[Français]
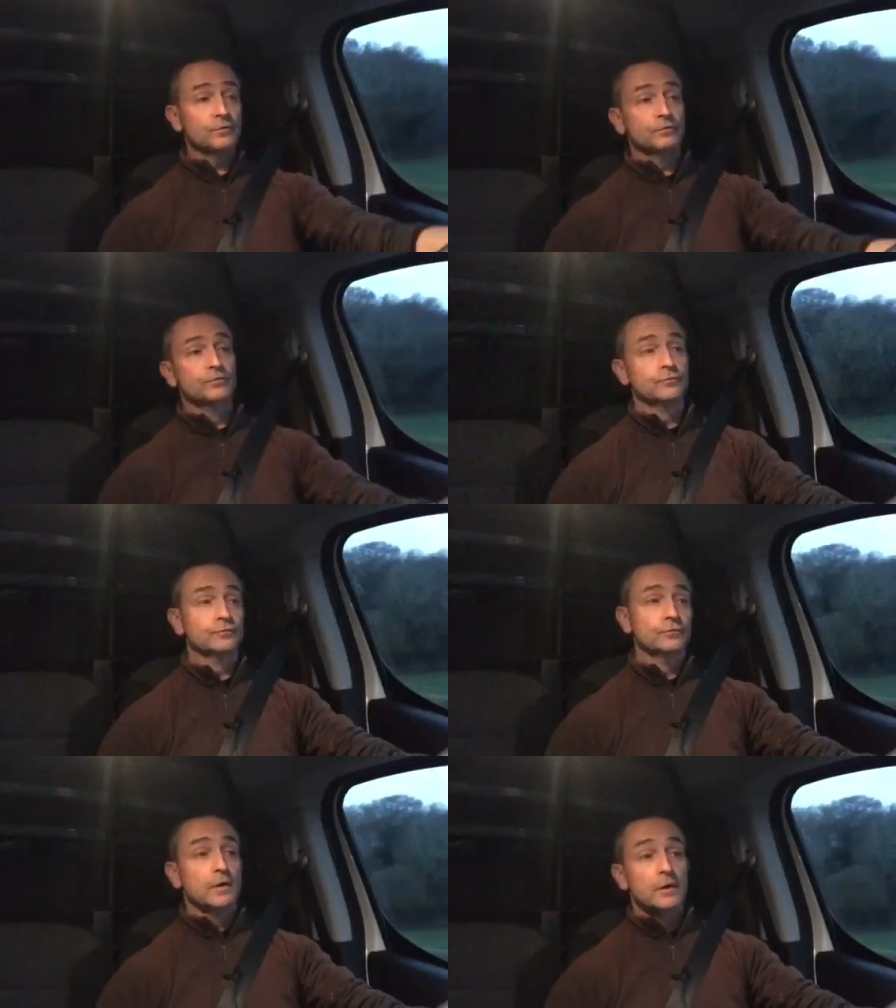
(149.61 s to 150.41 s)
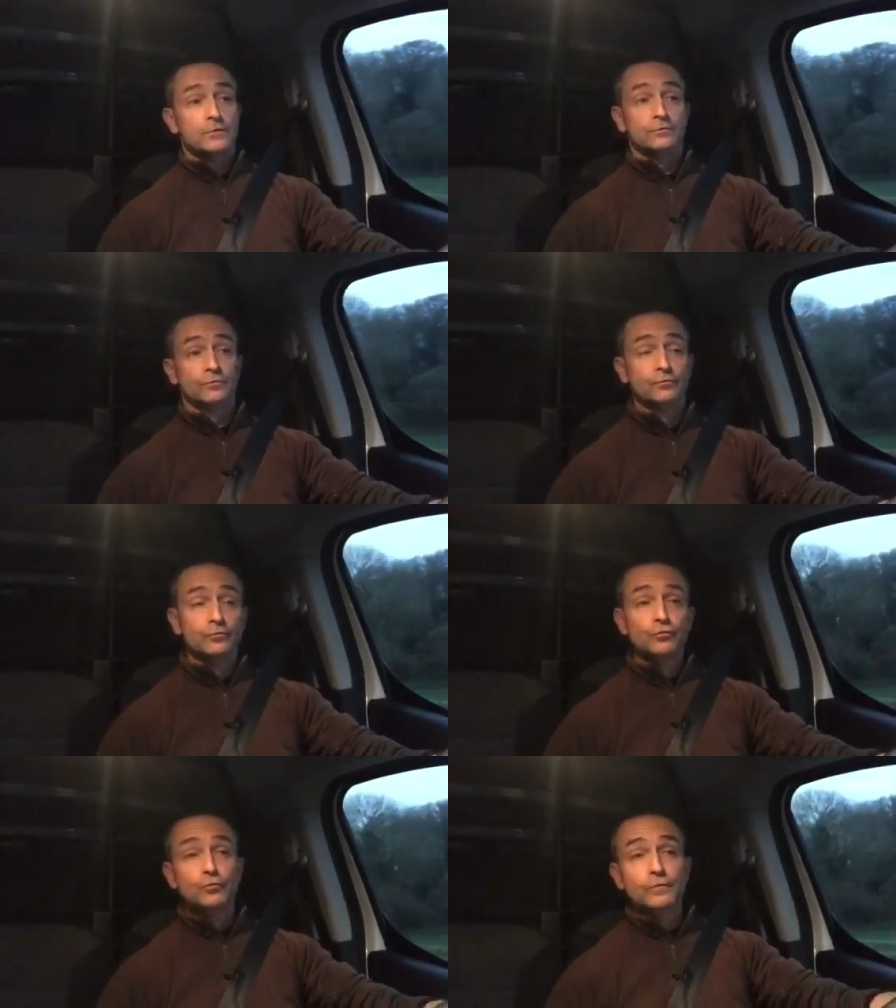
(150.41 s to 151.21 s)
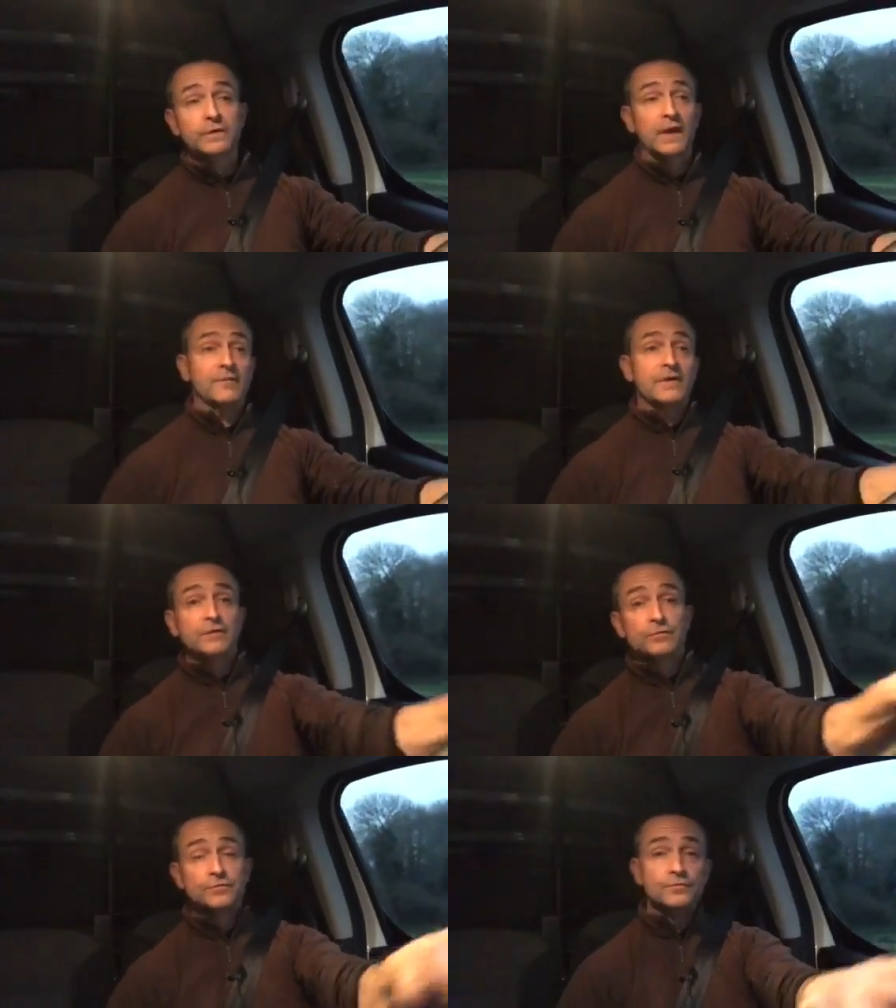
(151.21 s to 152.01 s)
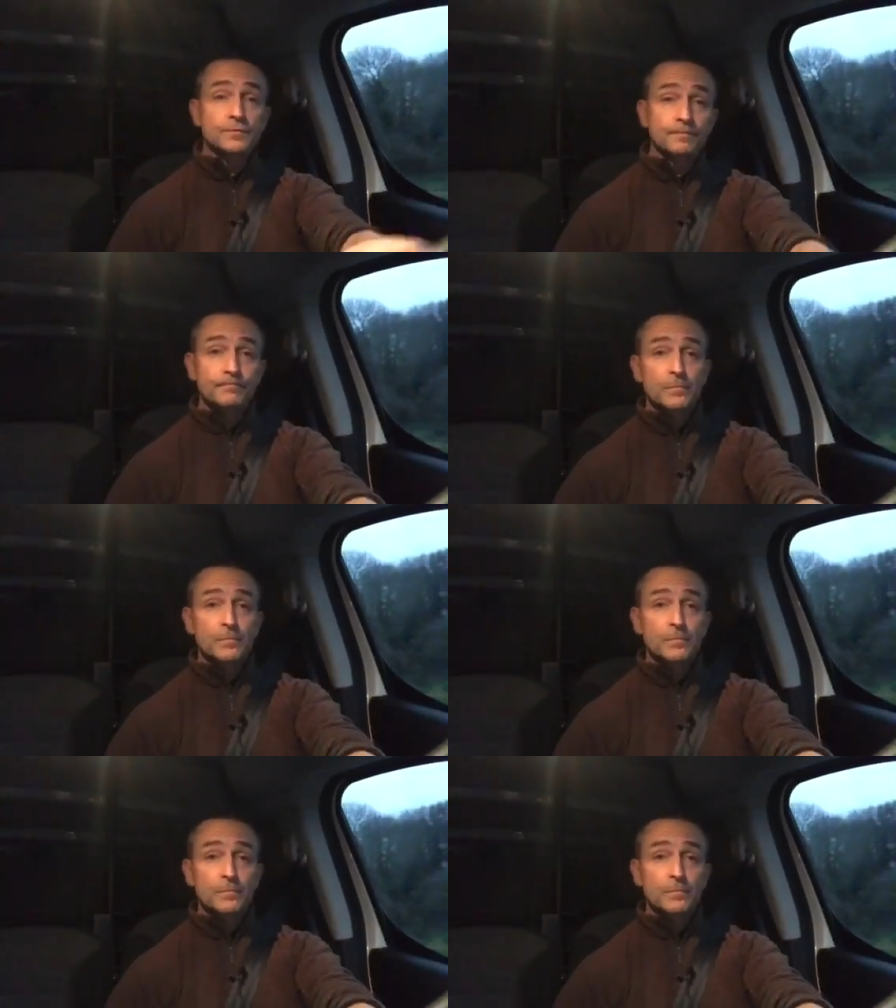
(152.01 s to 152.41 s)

Donc, du, tout, du coup, ils travaillent dessus.